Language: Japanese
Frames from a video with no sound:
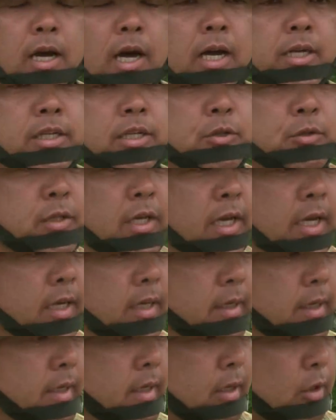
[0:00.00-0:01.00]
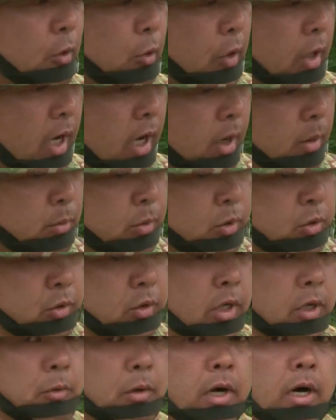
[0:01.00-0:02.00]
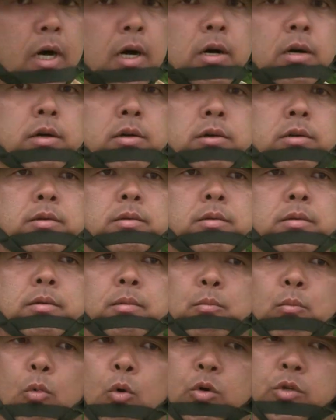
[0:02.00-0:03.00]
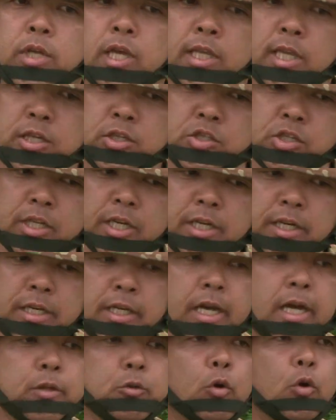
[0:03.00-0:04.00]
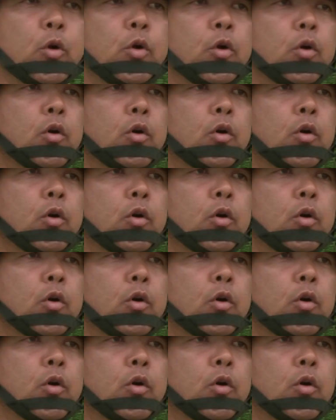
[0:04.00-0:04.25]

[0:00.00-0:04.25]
はっきり言ってこれ半分ぐらいは持たないんじゃないかなと